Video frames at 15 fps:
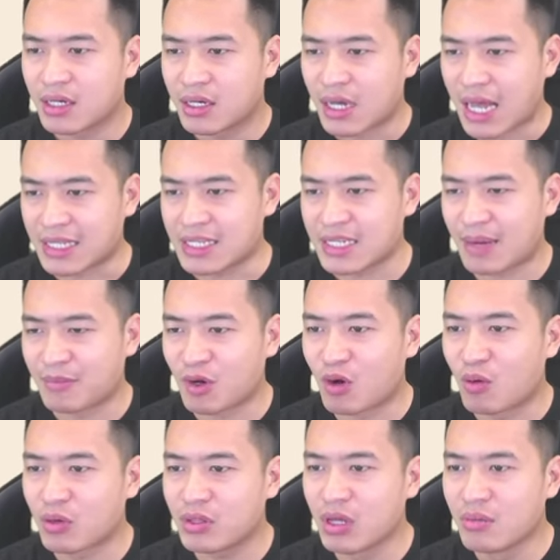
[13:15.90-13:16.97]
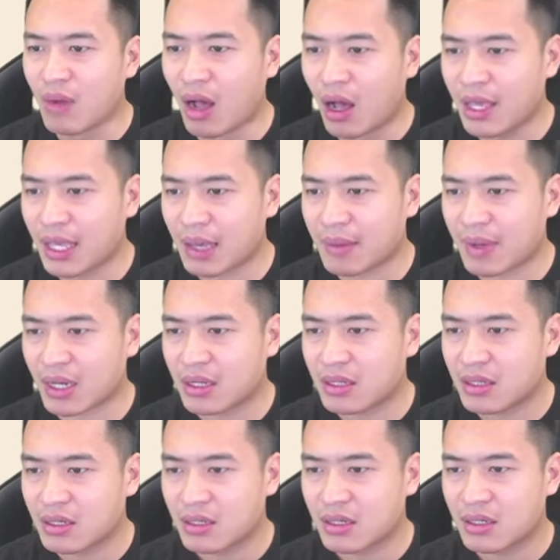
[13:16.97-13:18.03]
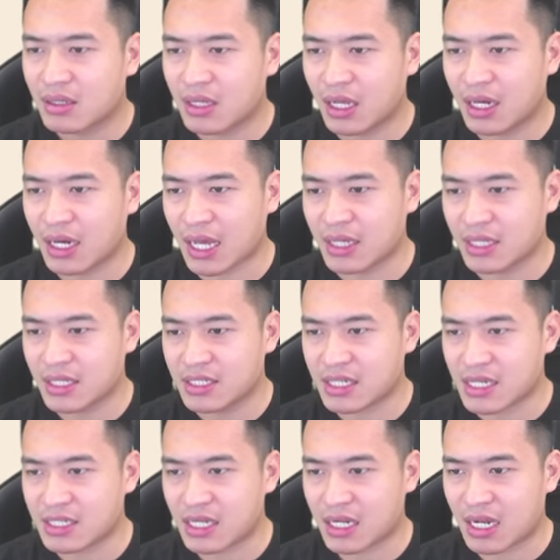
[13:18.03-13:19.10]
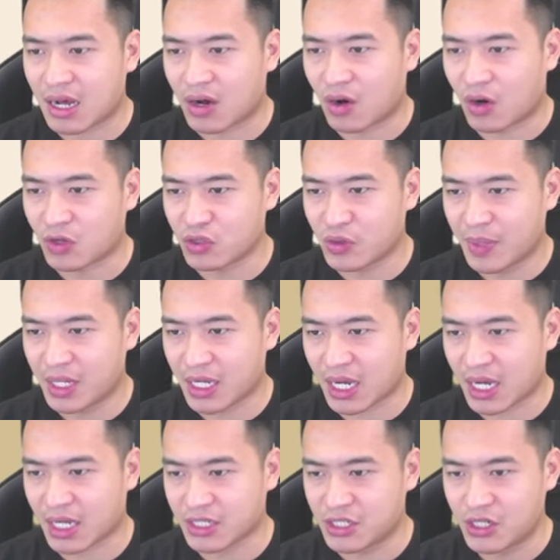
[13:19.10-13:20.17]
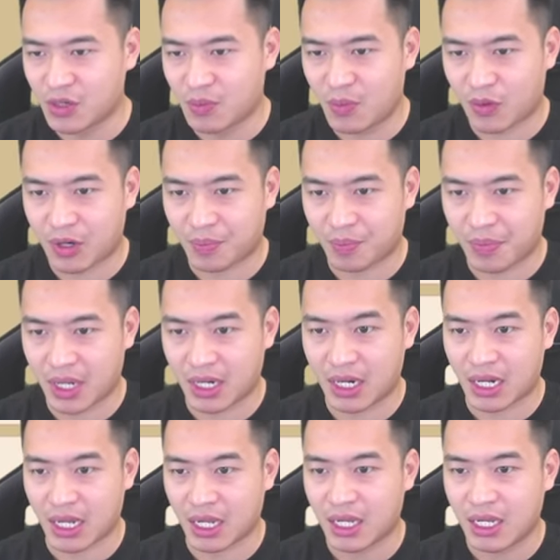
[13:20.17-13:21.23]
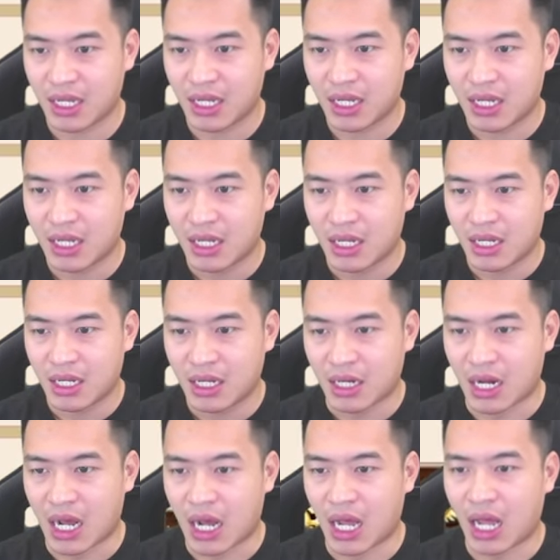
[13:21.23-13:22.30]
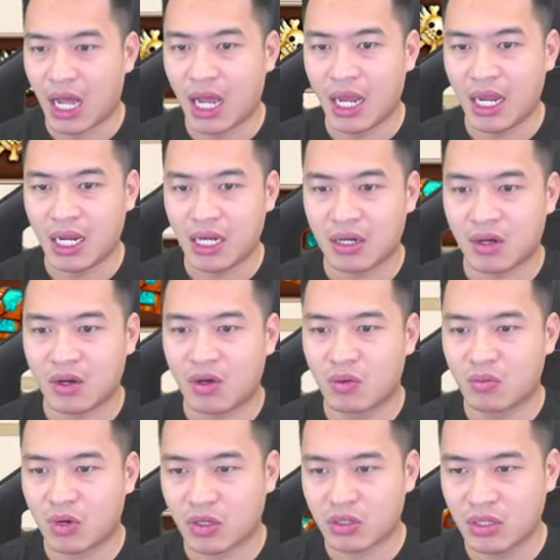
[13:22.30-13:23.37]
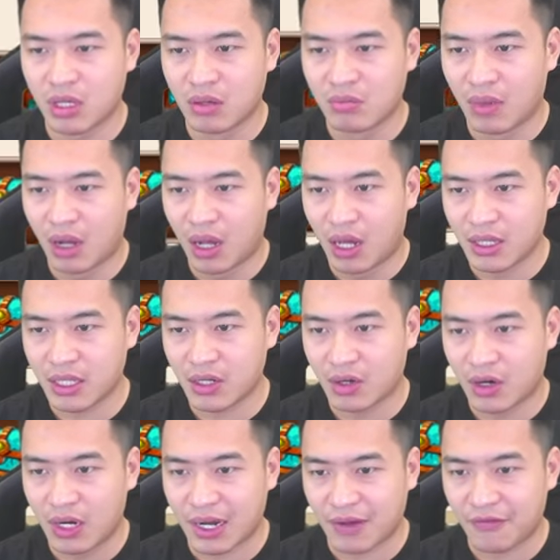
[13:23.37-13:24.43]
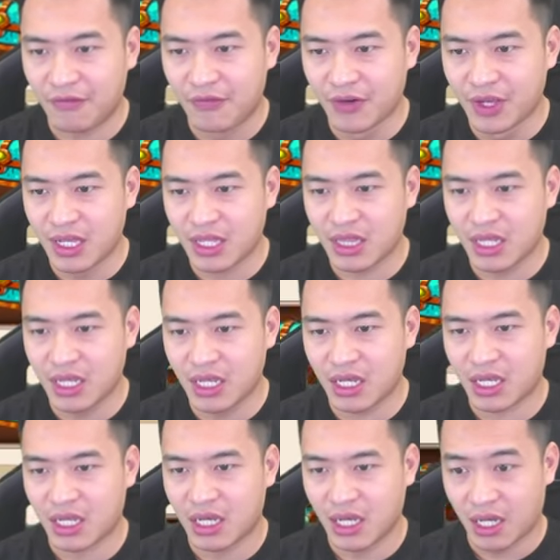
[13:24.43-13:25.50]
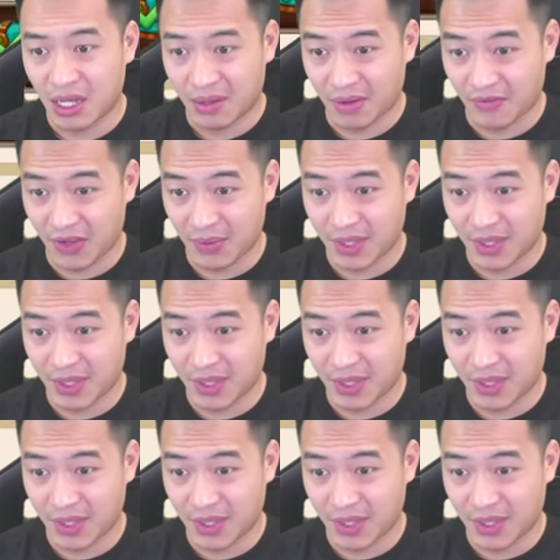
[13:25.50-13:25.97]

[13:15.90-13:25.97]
À chết nhầm nó không có từ mới anh em ạ Thế này thì sẽ rất là khó cho mình nha Chiêu mộ đặc biệt đây này Đấy, nó không có tướng mới thì nó hơi lãng phí tí Bởi vì bình